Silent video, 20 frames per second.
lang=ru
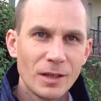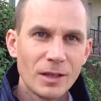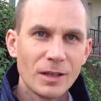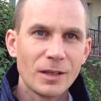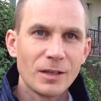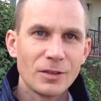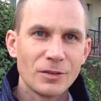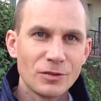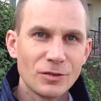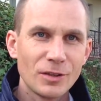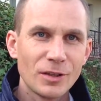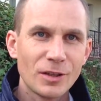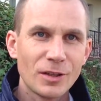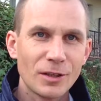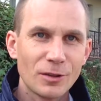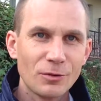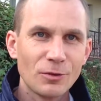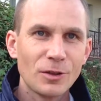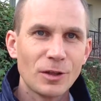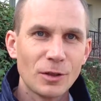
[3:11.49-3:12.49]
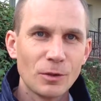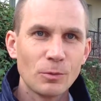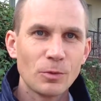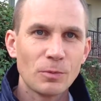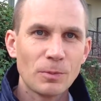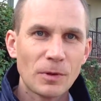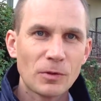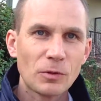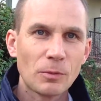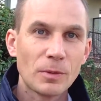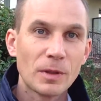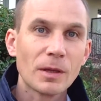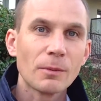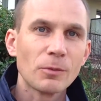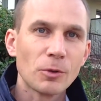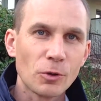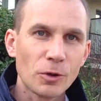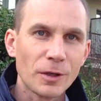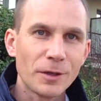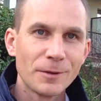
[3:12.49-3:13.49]
а, человек, который, я думаю, способен на
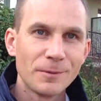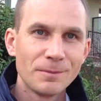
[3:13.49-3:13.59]
многое.